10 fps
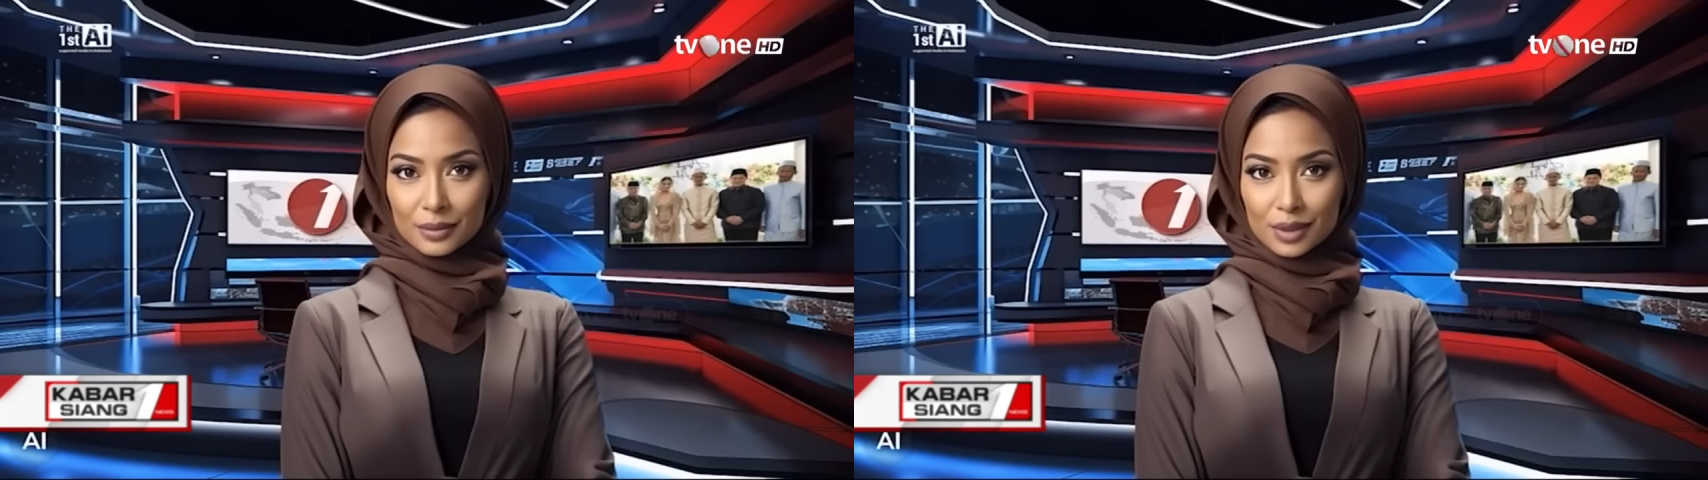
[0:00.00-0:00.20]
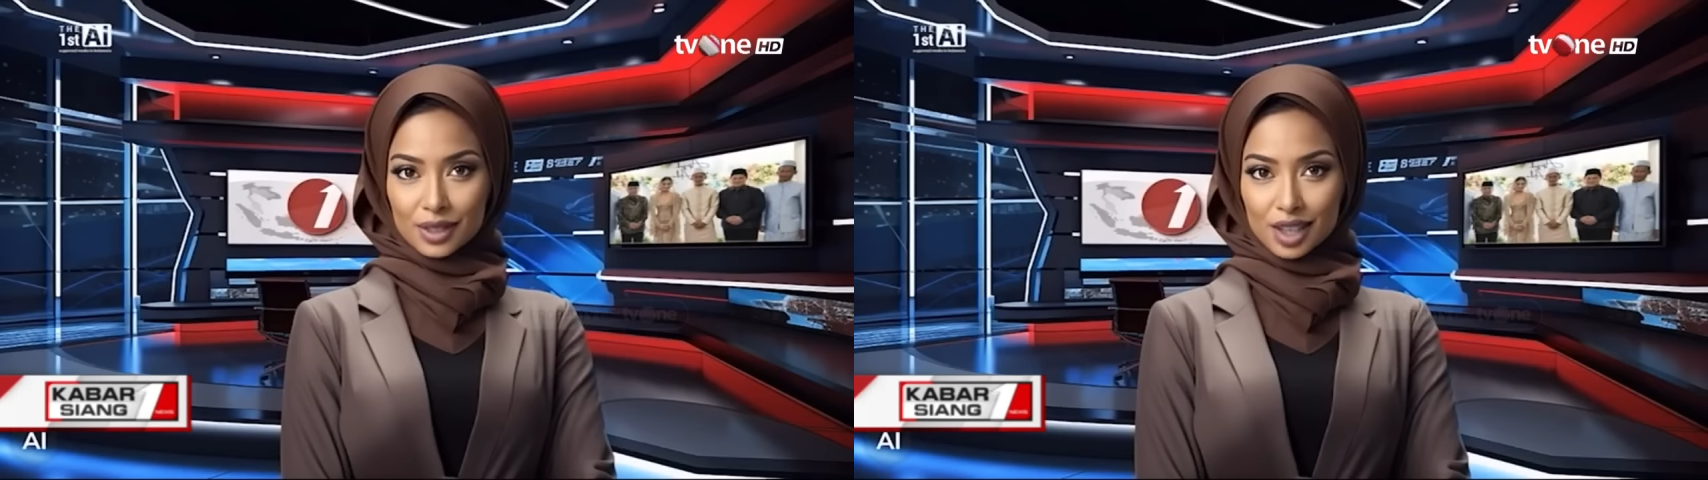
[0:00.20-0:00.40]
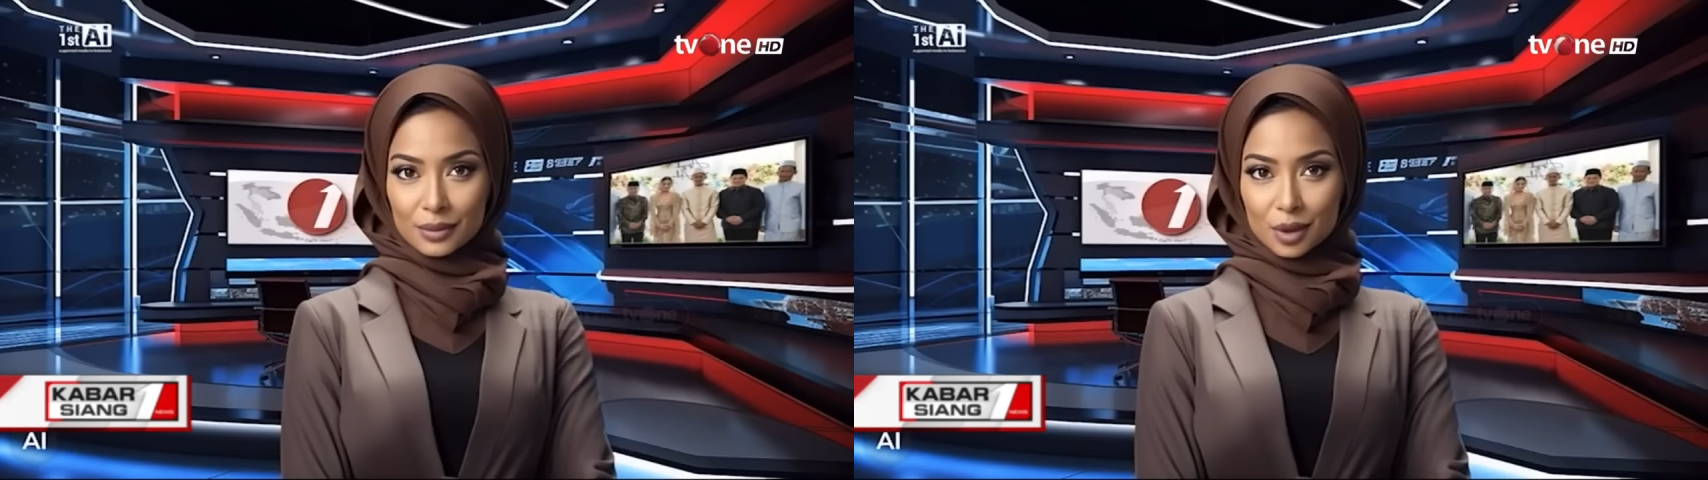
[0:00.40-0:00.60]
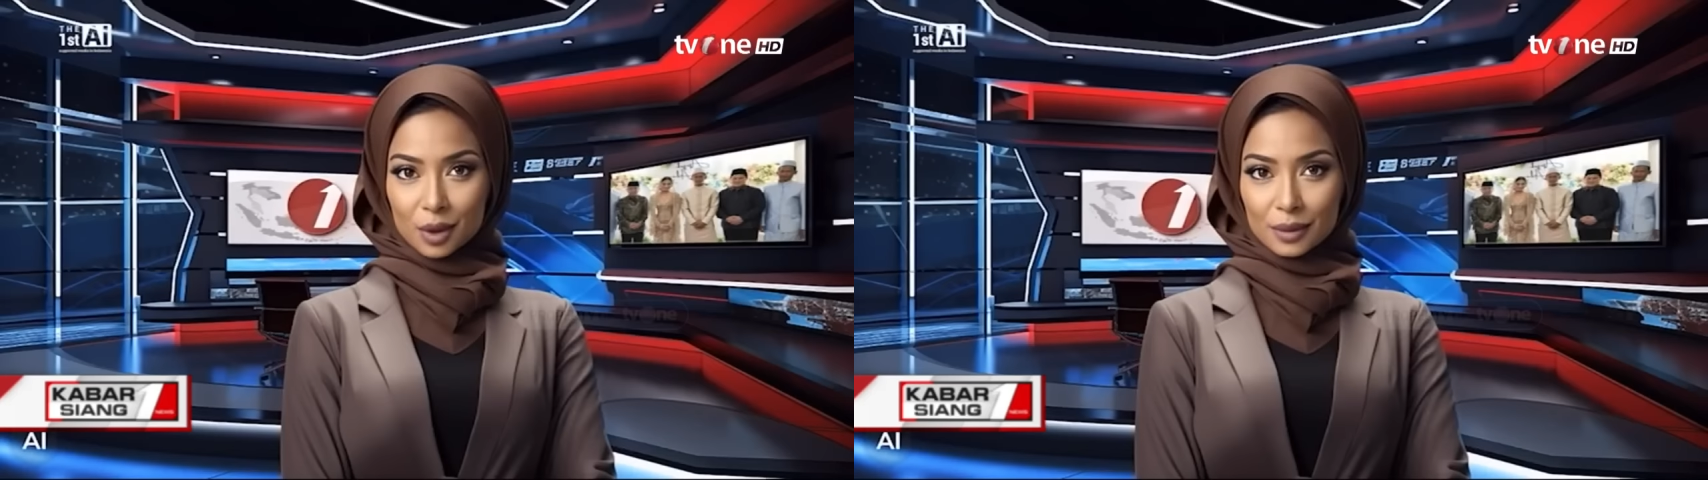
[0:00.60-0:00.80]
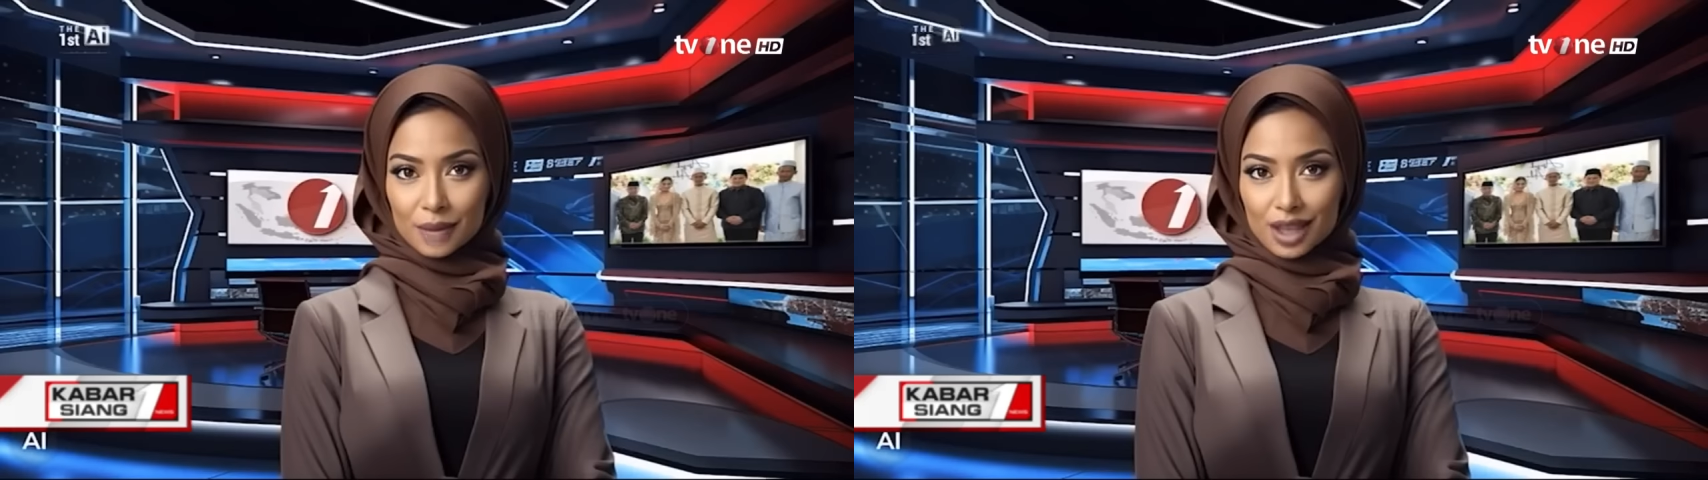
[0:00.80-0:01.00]
Menteri
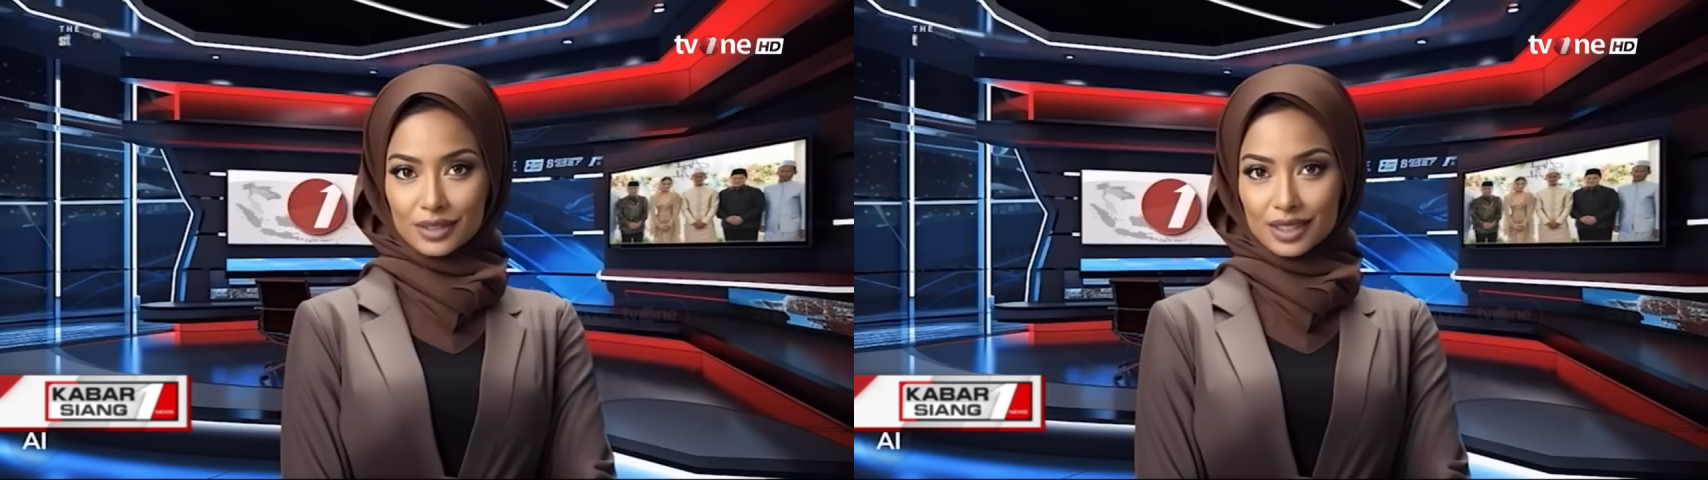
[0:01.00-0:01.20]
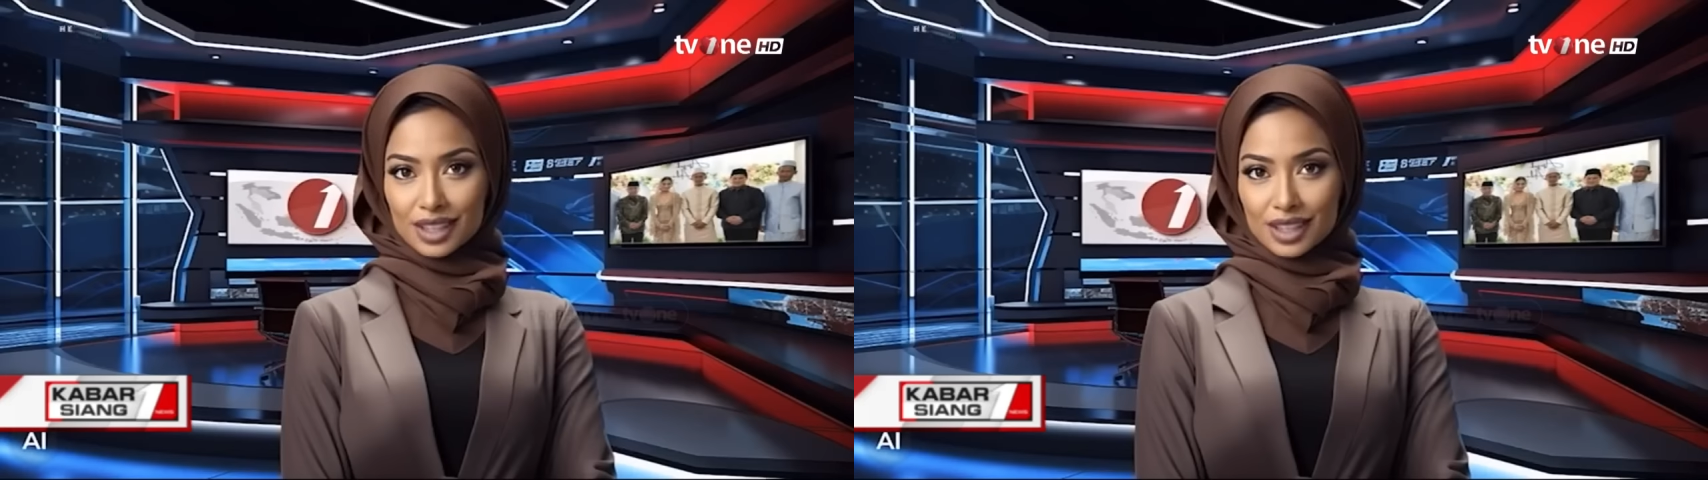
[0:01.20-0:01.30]
BUMN